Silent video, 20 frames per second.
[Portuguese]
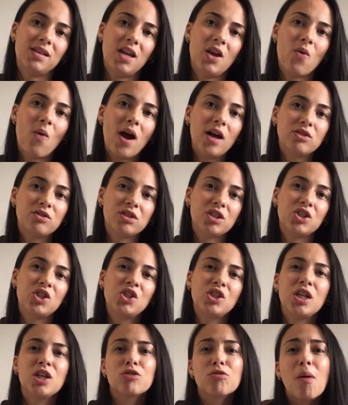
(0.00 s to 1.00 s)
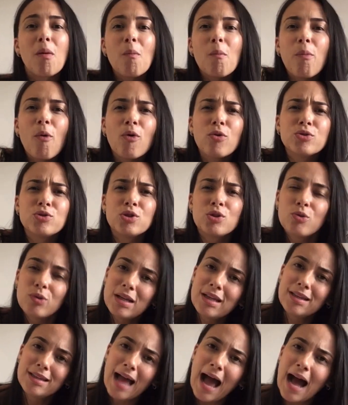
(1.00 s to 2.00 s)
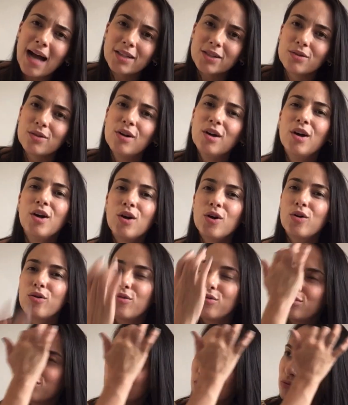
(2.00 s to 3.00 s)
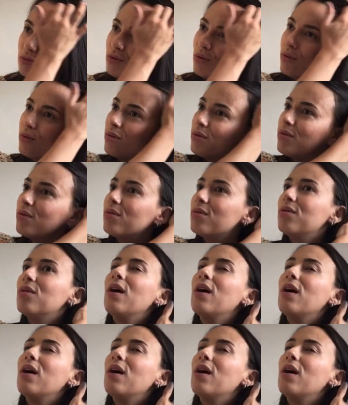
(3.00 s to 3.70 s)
Eu acho que a gente tem que tomar um pouco de cuidado com, com